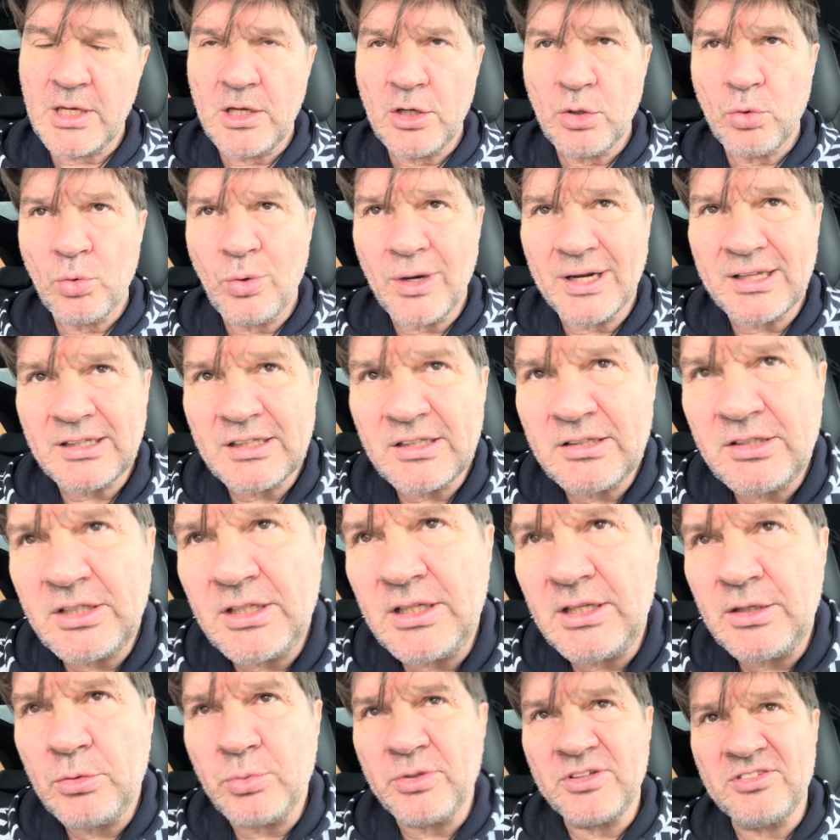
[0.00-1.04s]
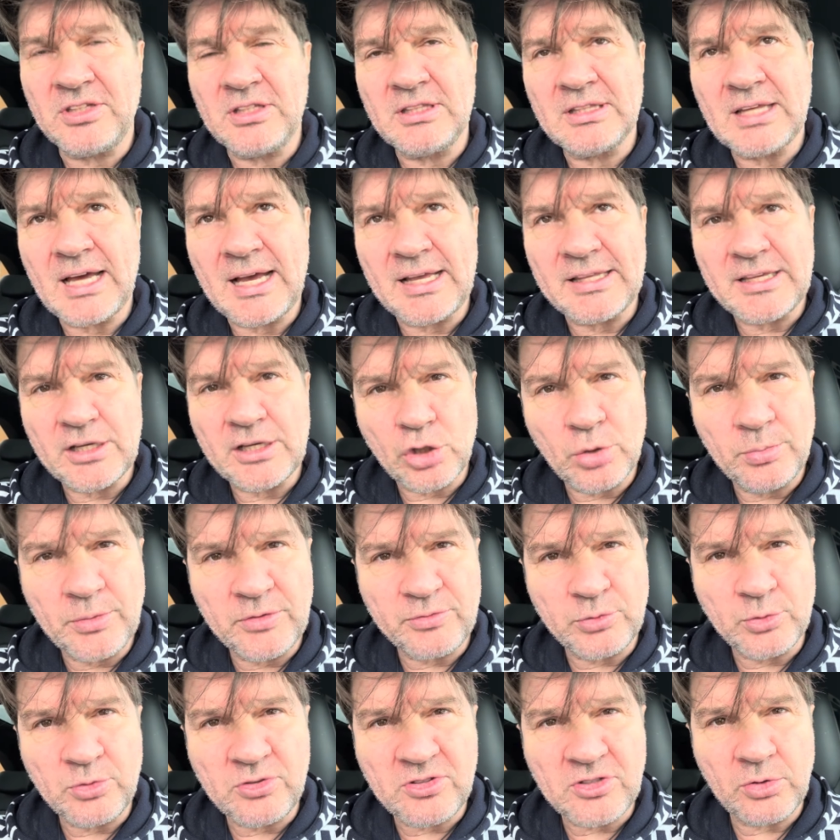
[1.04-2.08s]
Guardati quest'Italia come
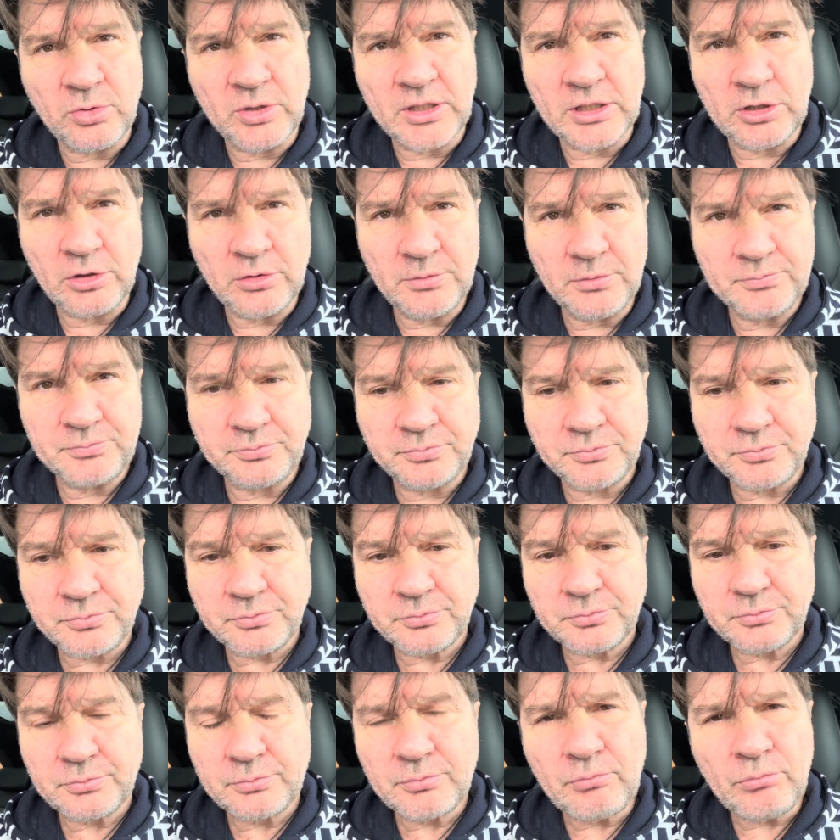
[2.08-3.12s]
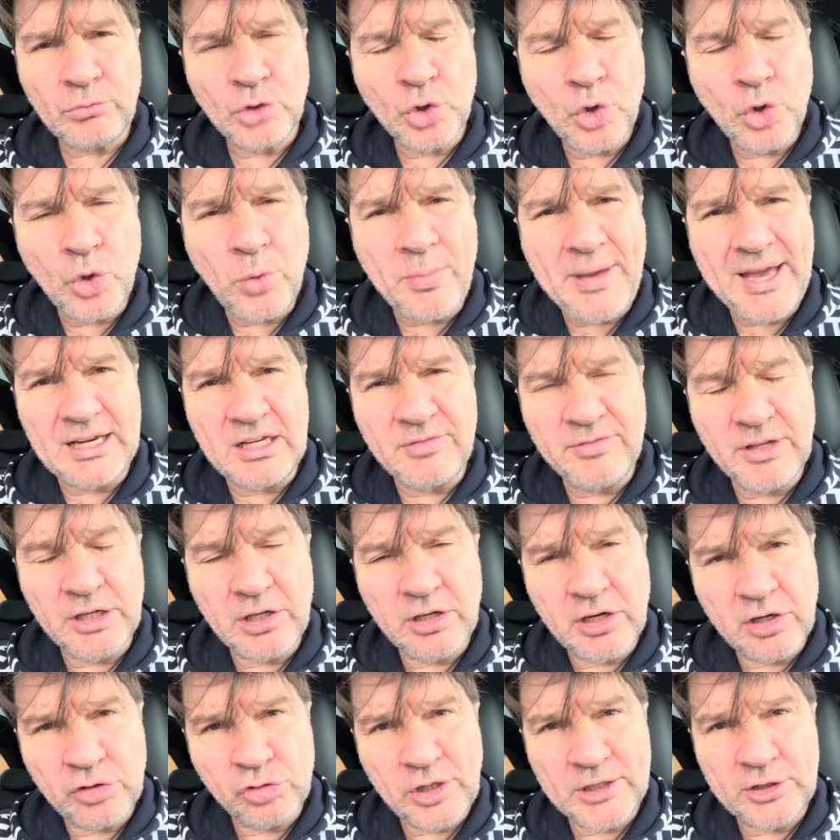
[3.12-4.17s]
funziona, no? Com'è a livello
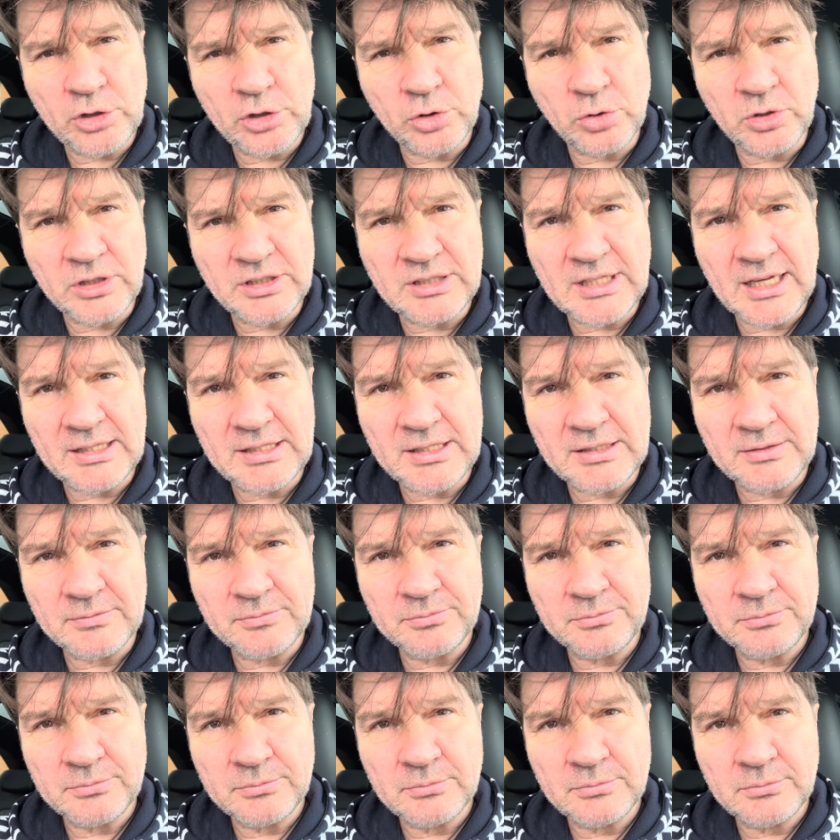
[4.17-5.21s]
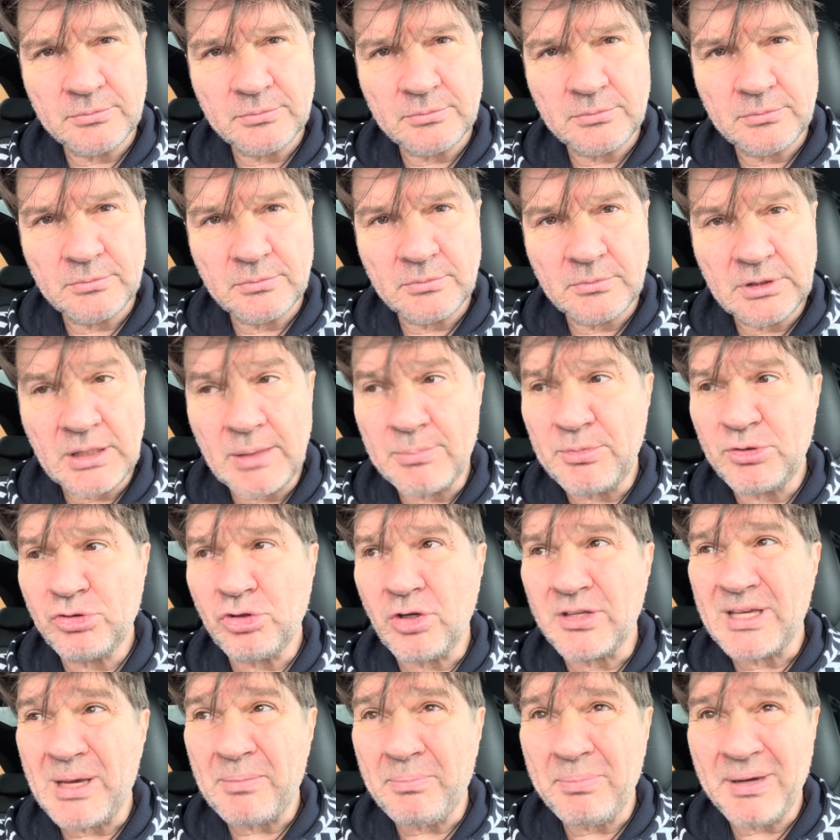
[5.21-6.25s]
energetico l'Italia? Che
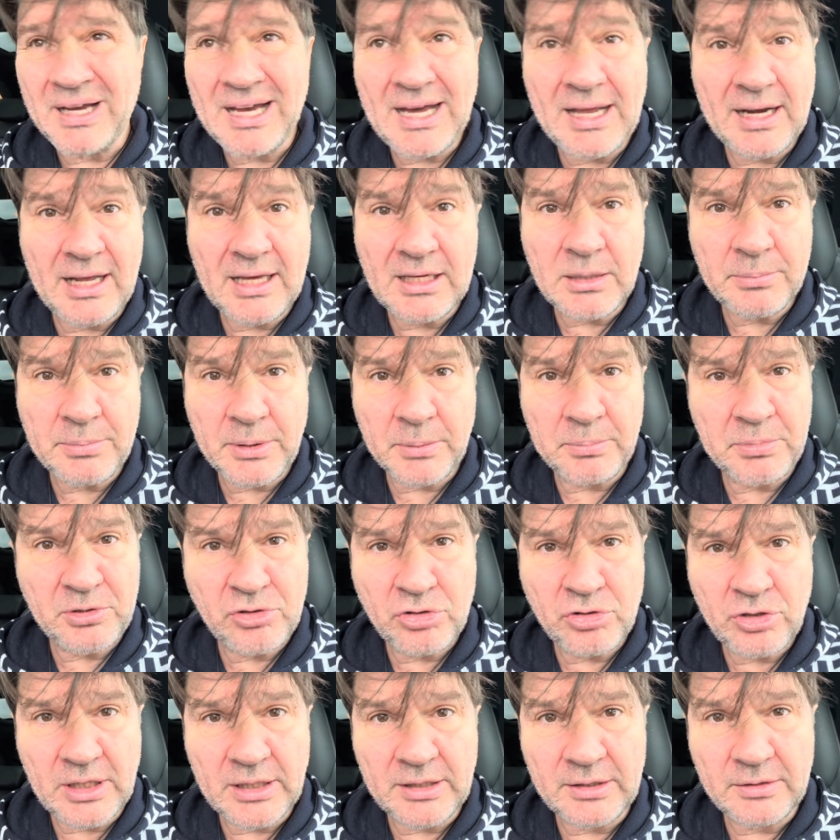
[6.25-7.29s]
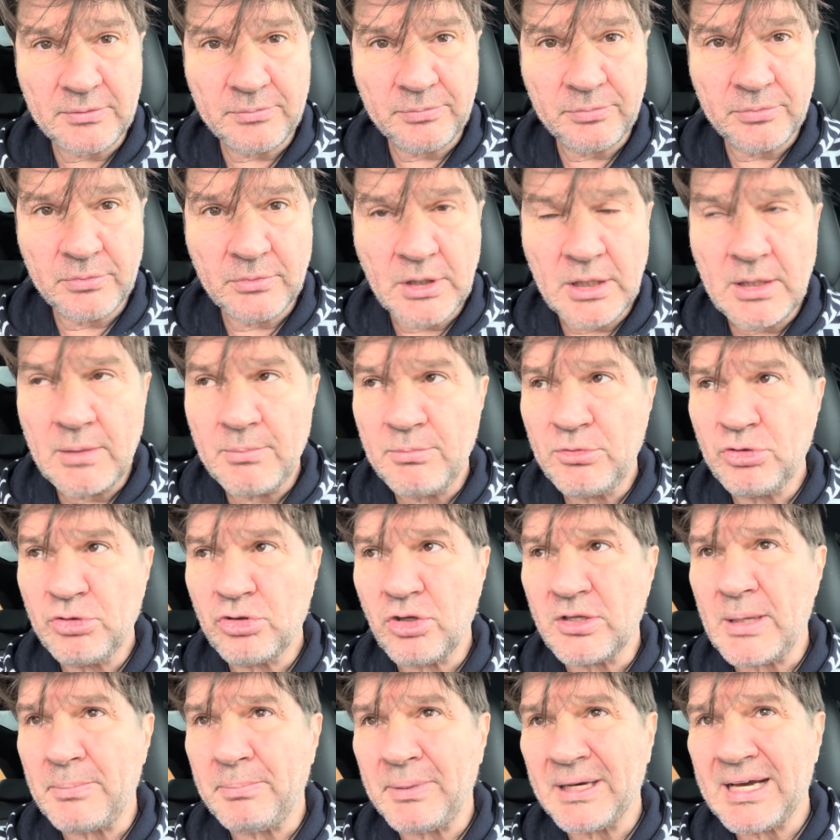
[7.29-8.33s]
bisogna pagare anche per pisciare,
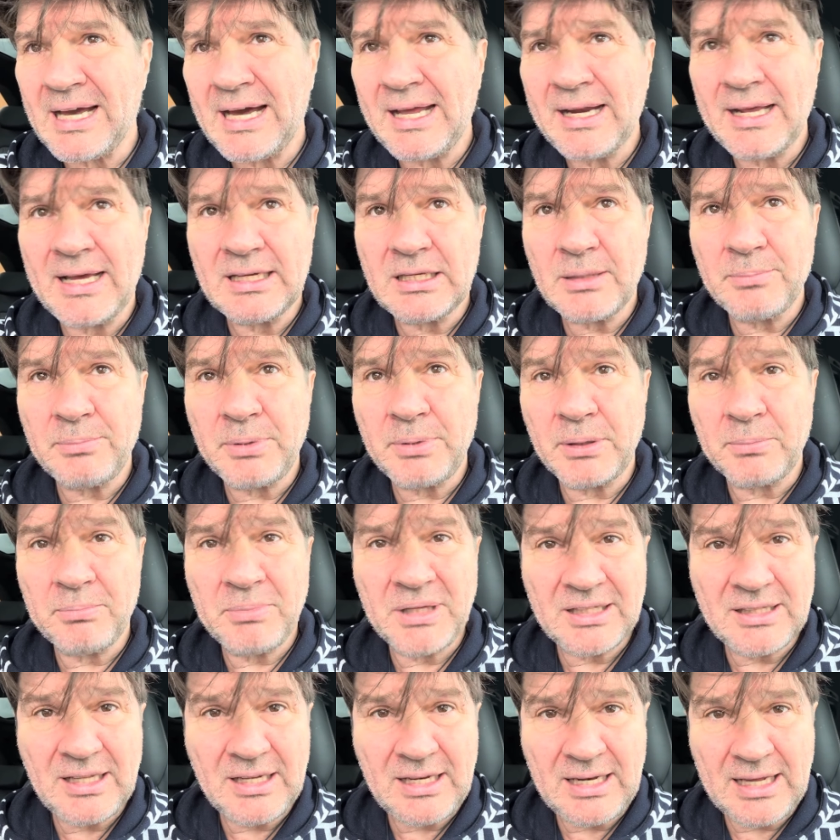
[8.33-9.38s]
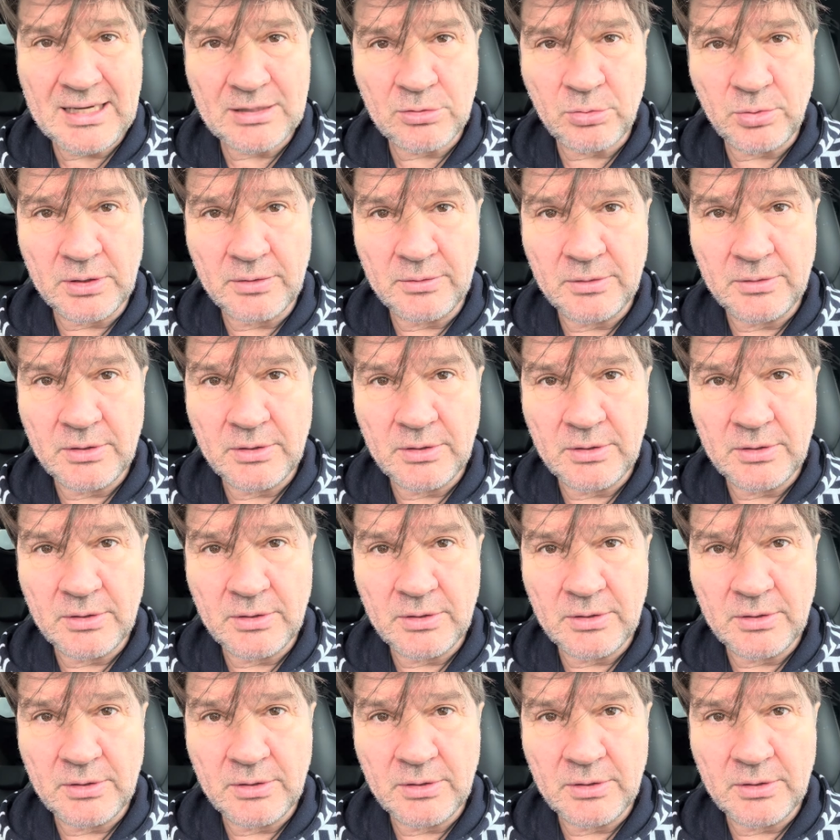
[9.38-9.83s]
bisogna pagare anche per bere dell'acqua,